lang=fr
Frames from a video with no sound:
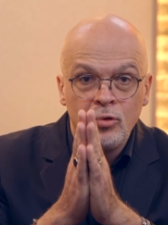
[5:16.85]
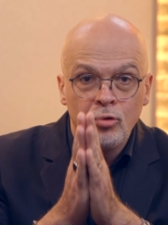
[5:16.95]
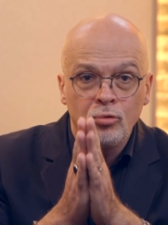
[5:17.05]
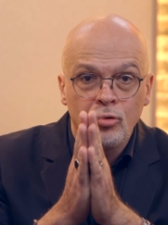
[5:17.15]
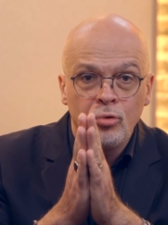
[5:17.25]

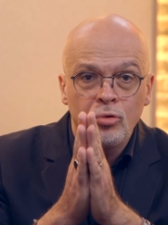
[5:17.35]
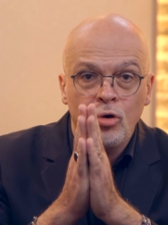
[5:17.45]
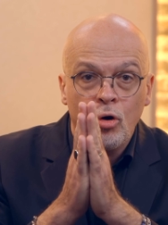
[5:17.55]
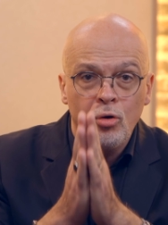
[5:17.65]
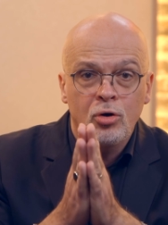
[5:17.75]
n'ont donc
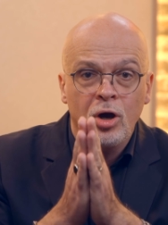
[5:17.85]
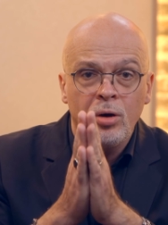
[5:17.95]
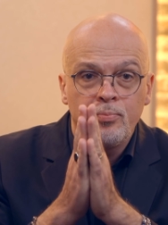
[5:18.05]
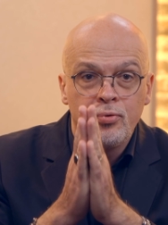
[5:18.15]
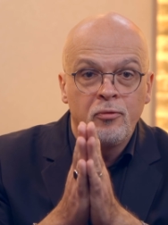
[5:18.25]

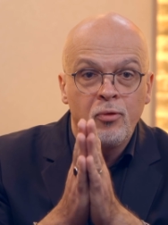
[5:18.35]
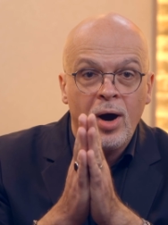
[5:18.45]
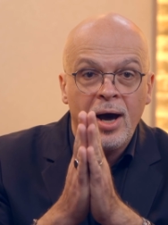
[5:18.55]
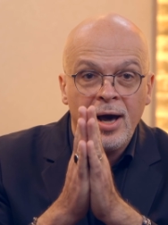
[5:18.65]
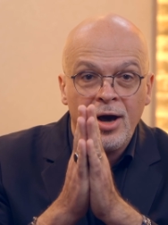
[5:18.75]
aucun
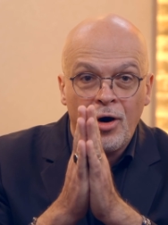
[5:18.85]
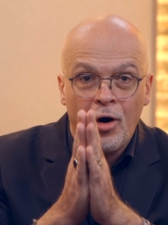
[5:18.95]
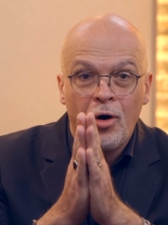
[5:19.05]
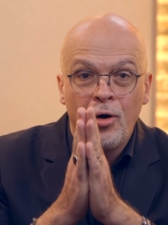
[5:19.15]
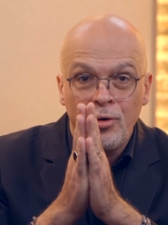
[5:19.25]
pouvoir
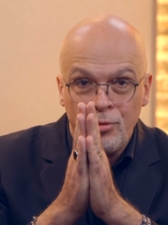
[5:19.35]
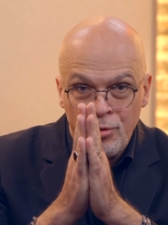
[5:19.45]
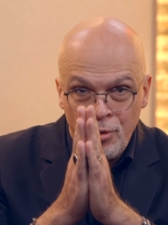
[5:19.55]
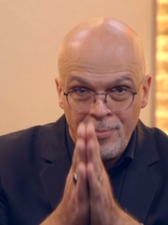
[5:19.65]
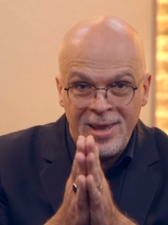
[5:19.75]
en
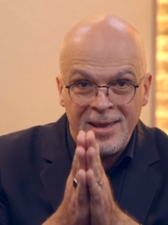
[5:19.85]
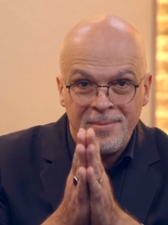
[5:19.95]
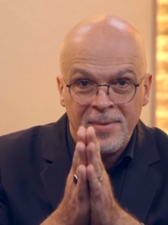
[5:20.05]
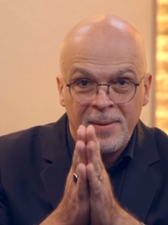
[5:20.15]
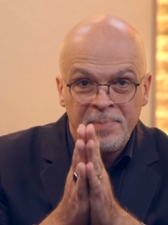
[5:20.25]
eux-mêmes.